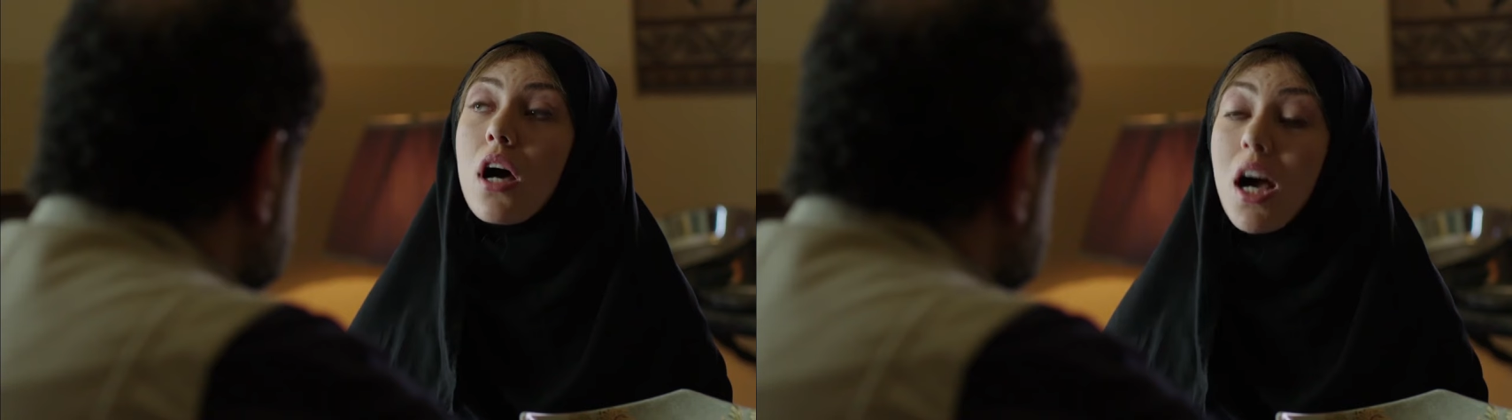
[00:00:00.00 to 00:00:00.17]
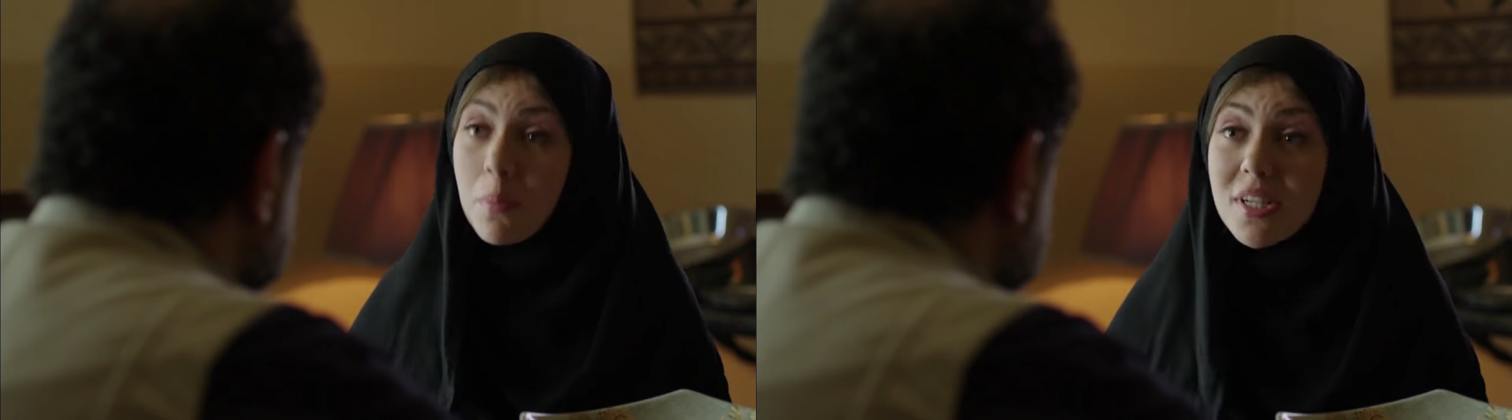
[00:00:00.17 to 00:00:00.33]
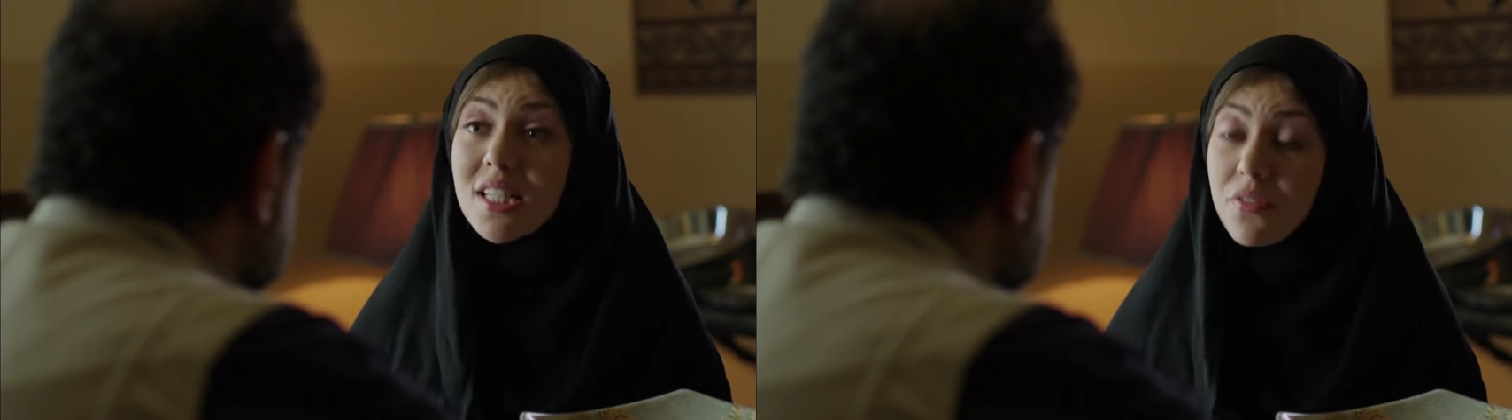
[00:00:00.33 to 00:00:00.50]

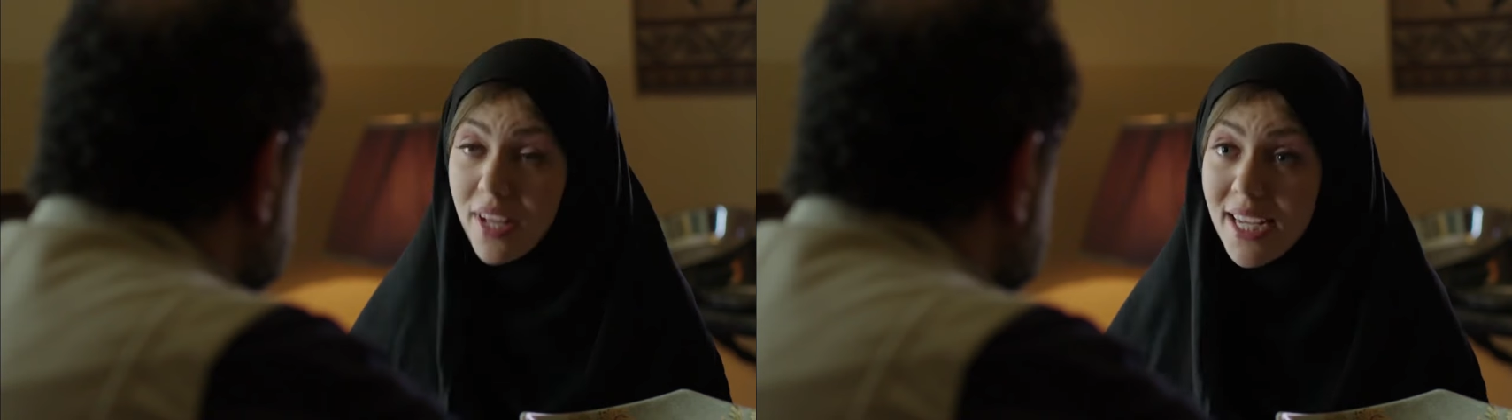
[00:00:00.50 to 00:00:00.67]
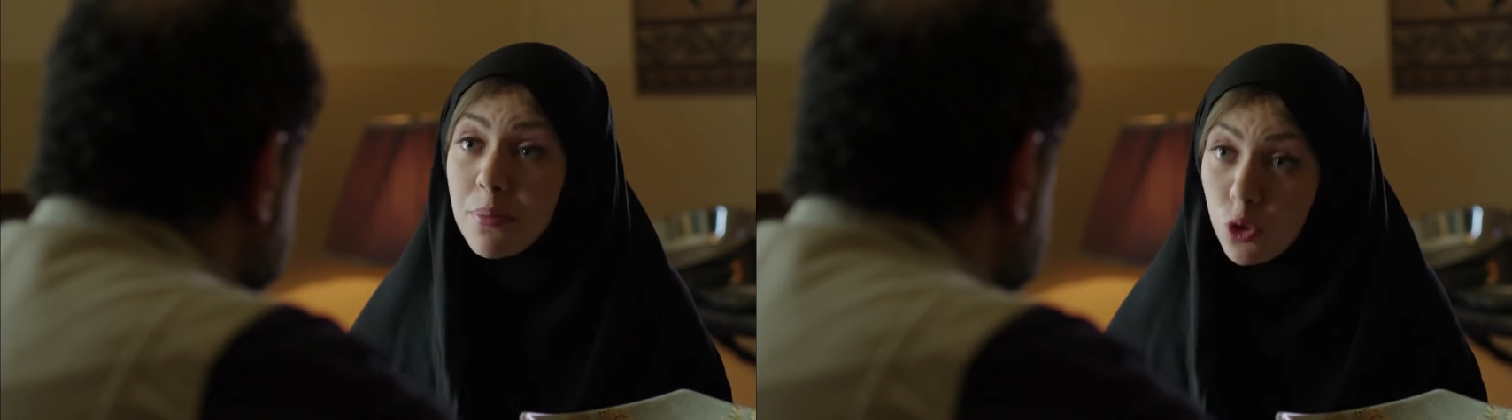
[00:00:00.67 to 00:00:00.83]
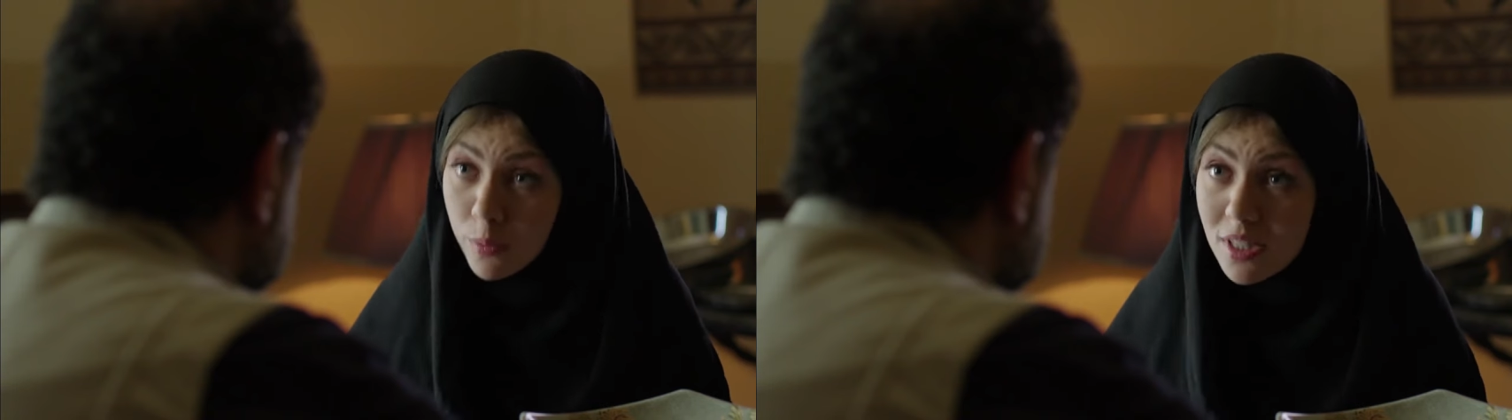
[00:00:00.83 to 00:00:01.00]
اكبر سفاح
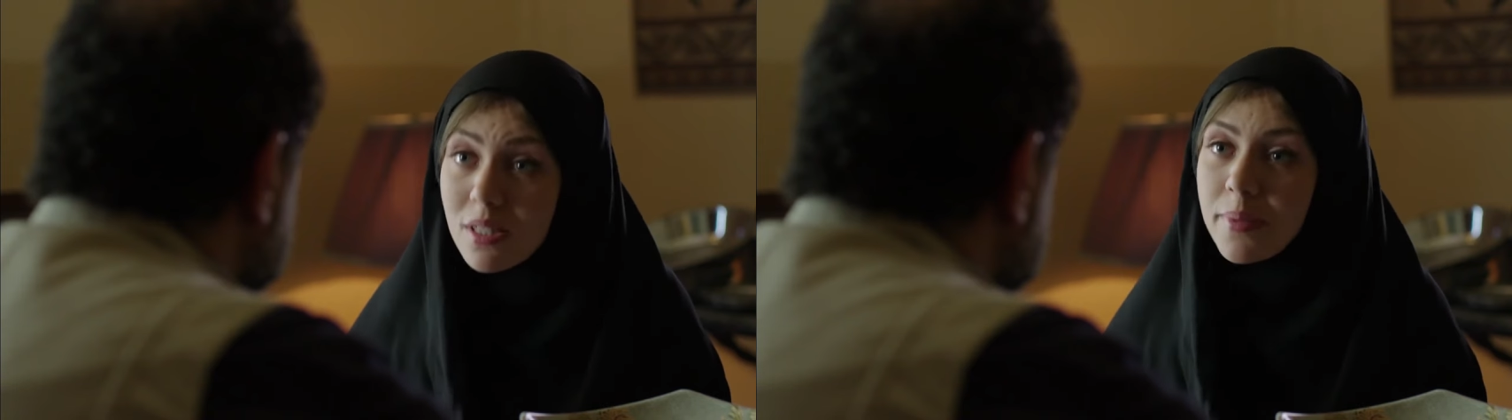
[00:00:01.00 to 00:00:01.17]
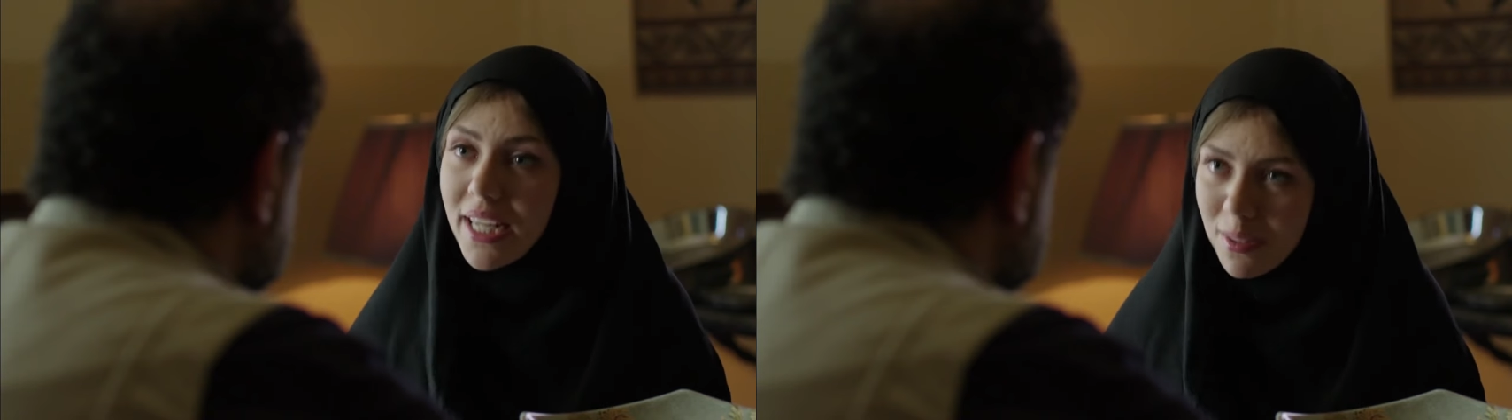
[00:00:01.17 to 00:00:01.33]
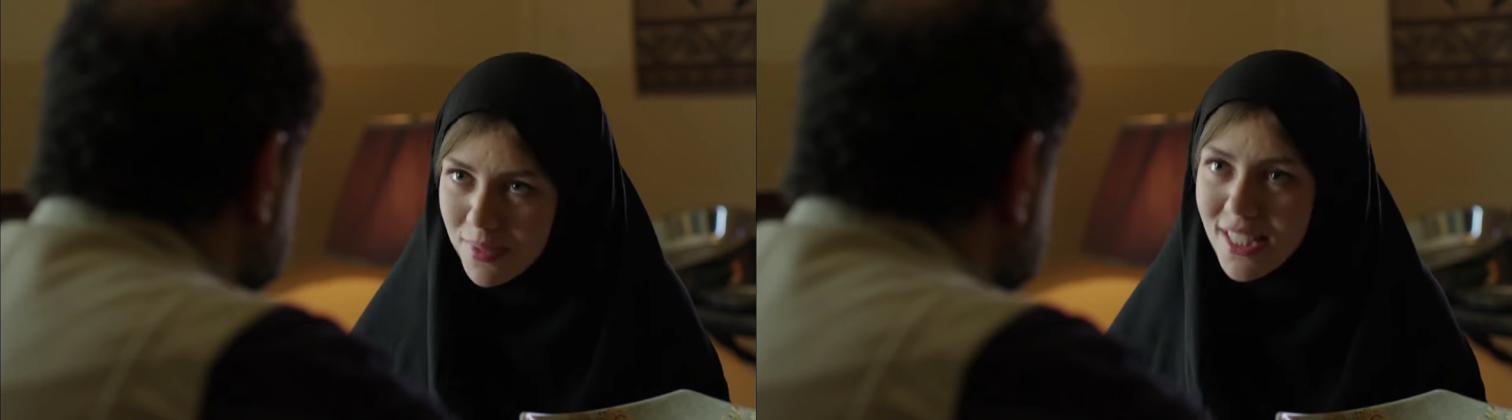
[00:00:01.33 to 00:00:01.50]
جابته مصر
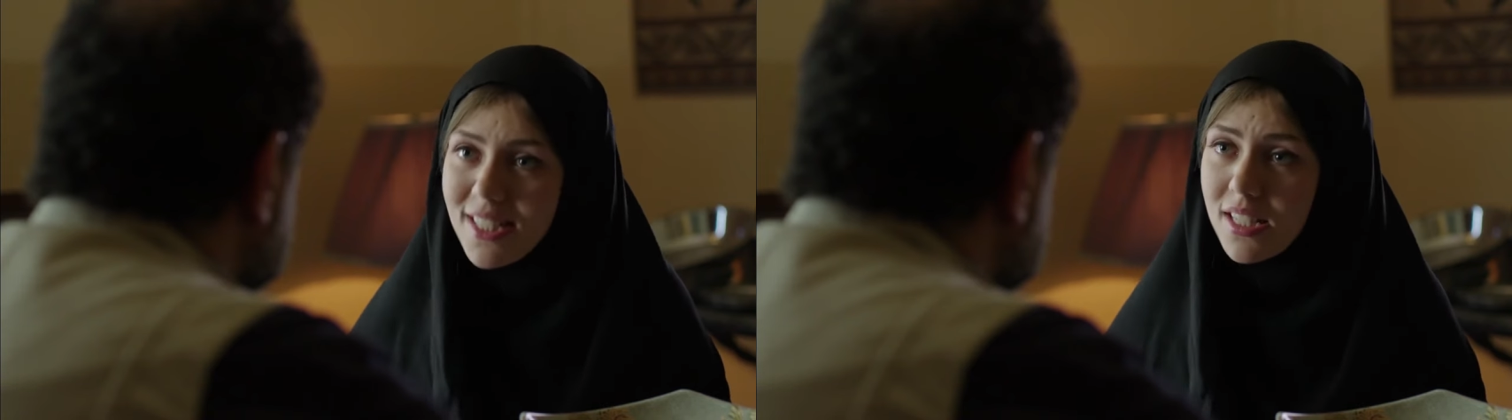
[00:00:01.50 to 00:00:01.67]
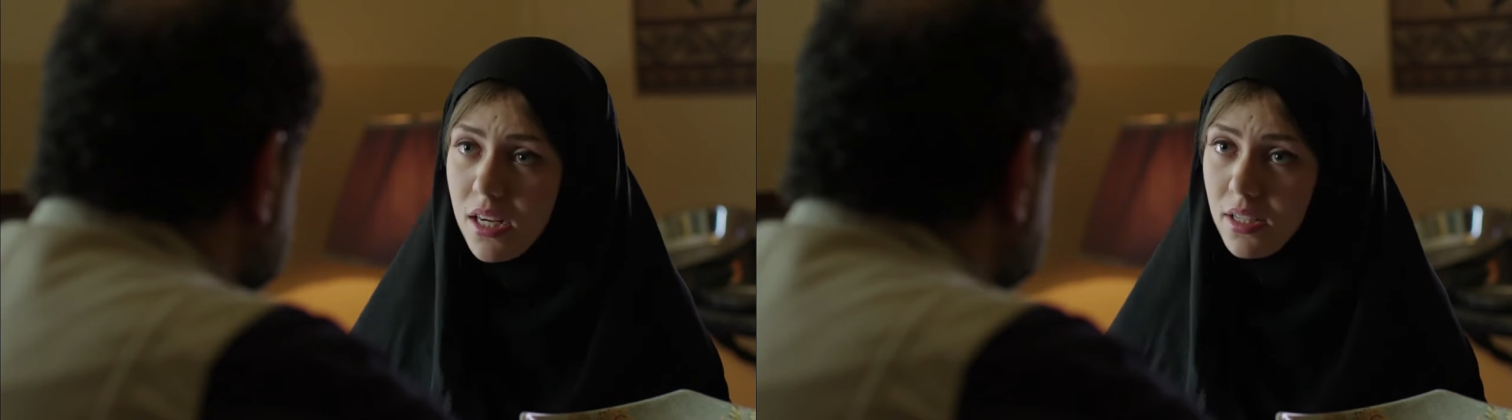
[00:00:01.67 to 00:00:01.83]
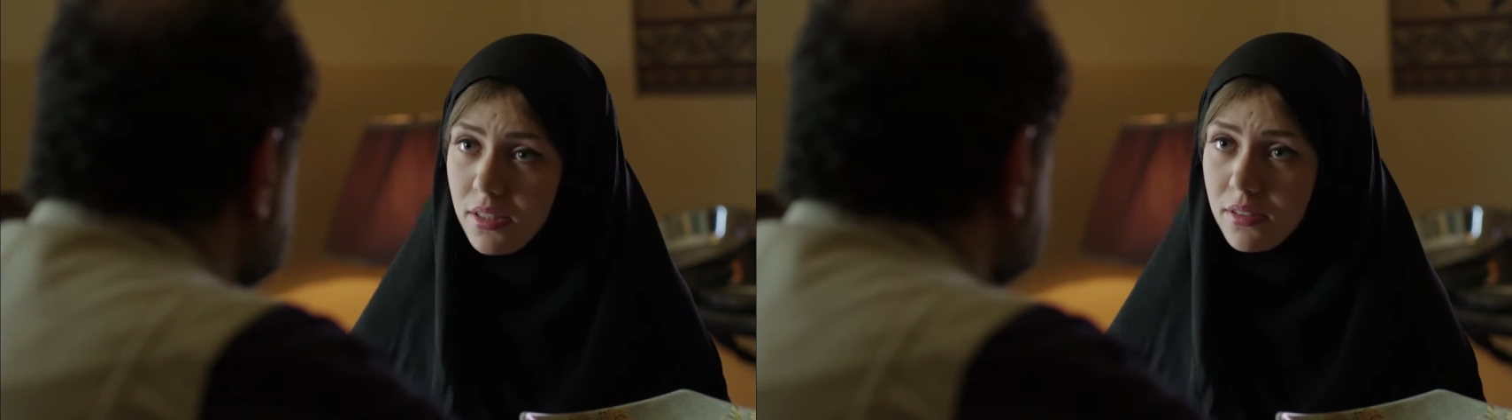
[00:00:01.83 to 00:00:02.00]
من 50
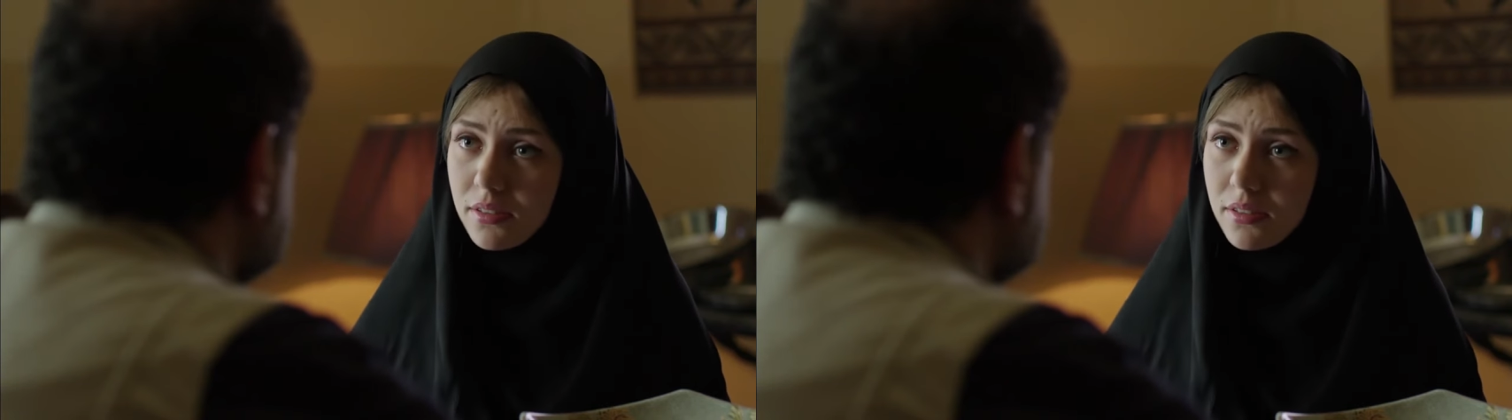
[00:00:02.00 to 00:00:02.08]
سنه